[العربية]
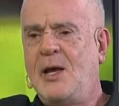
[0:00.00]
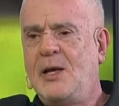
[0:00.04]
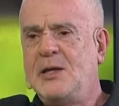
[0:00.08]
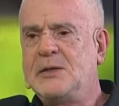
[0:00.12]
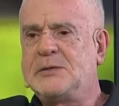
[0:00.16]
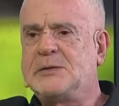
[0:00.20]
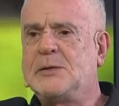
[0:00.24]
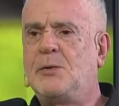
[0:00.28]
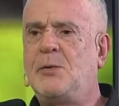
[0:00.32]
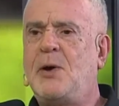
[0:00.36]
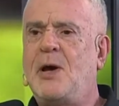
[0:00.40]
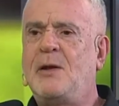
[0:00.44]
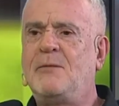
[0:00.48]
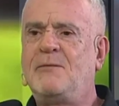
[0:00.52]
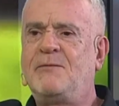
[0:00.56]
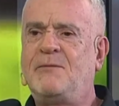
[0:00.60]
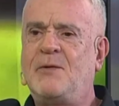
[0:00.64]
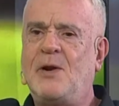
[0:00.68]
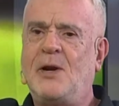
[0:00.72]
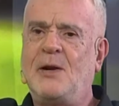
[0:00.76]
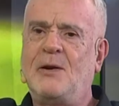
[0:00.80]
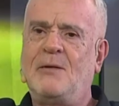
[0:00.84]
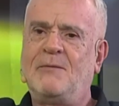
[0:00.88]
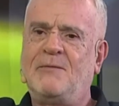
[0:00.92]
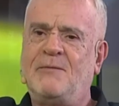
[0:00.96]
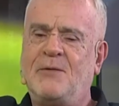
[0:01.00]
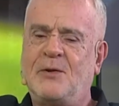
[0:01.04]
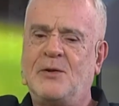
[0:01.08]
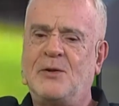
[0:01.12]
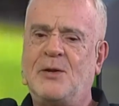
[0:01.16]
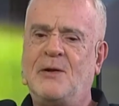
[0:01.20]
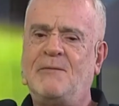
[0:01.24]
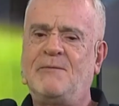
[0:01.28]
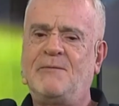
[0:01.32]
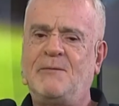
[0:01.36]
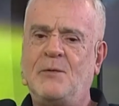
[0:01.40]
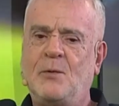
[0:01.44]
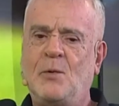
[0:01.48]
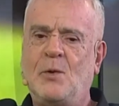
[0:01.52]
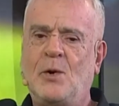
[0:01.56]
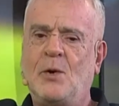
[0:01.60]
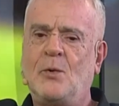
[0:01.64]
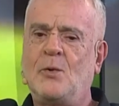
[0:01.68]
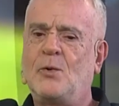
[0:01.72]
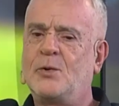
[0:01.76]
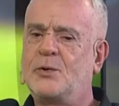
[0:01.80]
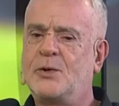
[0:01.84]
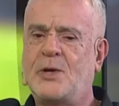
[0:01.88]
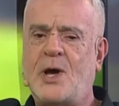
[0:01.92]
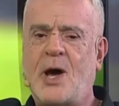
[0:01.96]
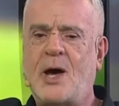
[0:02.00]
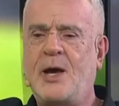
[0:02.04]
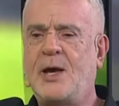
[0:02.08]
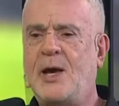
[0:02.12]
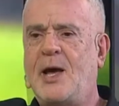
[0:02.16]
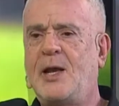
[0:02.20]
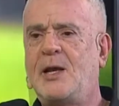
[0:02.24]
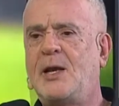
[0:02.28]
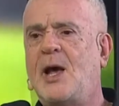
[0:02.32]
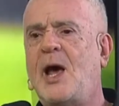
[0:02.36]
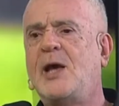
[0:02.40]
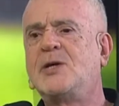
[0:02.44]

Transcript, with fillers: سواء في في الضفه والقطاع يعني